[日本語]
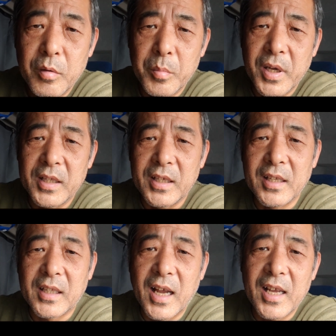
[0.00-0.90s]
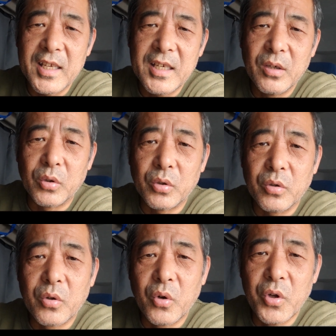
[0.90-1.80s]
めでたい
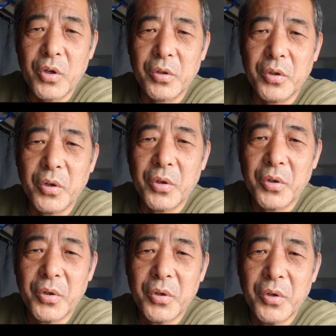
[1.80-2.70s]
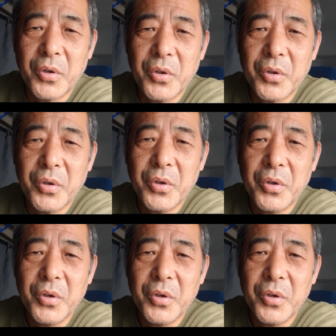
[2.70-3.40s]
男よの。